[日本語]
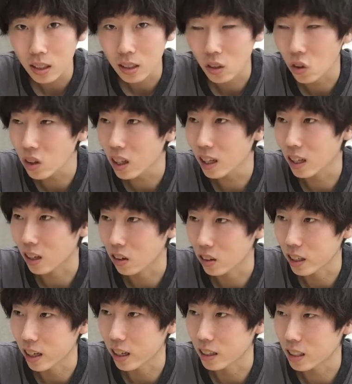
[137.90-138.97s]
どうなんだろう
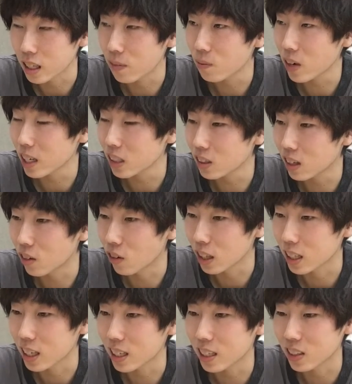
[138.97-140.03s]
ね。先輩とかは
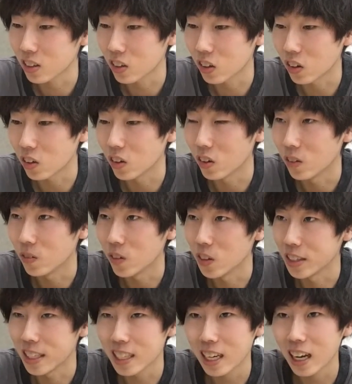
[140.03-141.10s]
天気の子をもう
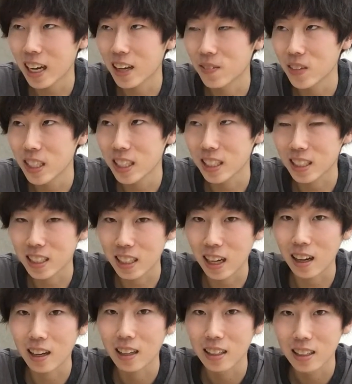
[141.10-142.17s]
にかい見に行っ
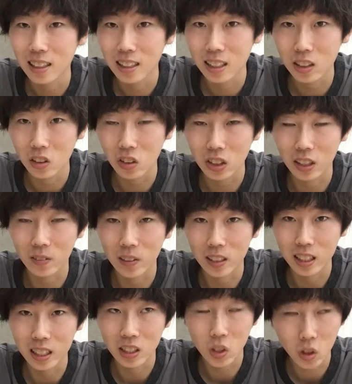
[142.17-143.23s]
た人とかもい
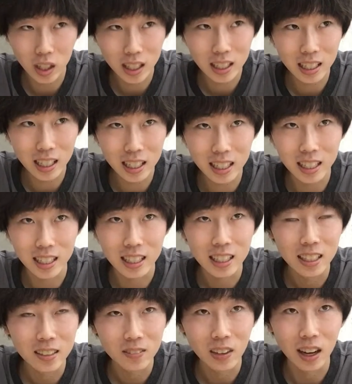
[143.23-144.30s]
て、それぐらい
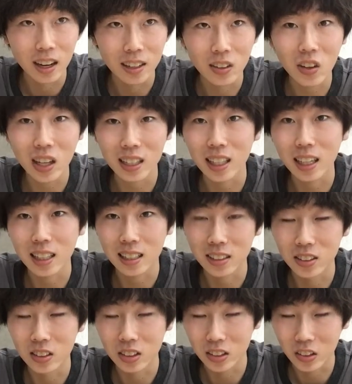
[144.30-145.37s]
まあ良かったって言
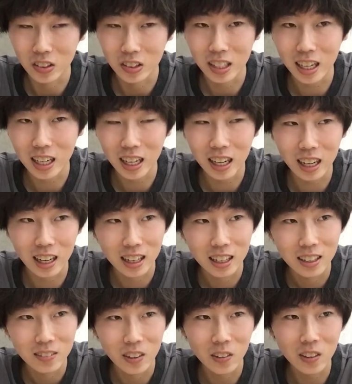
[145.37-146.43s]
うんですよ。だか
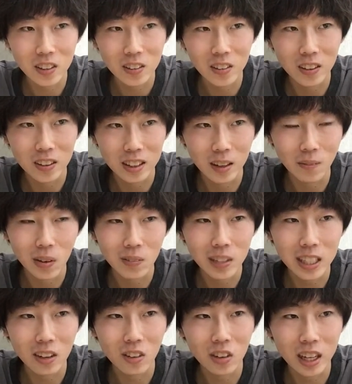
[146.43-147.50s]
ら、まあ、僕もやっぱ見
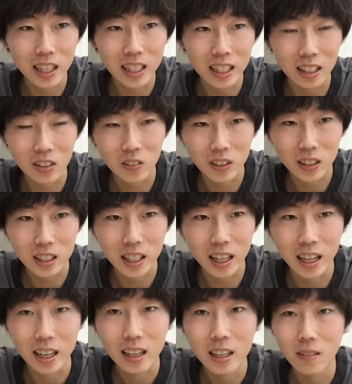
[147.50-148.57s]
た方がいいなと思っ
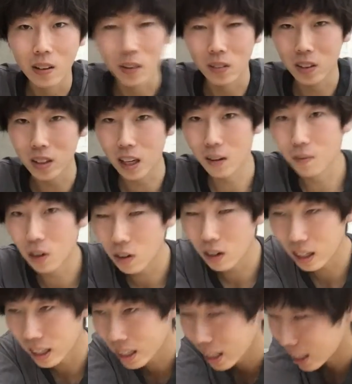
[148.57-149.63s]
て、まあ、僕はあんまお
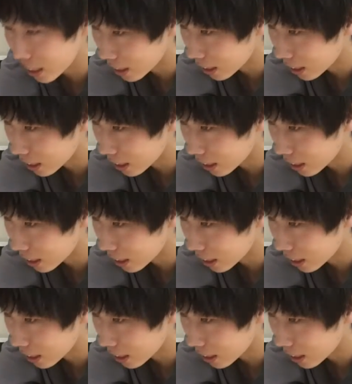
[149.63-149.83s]
金ない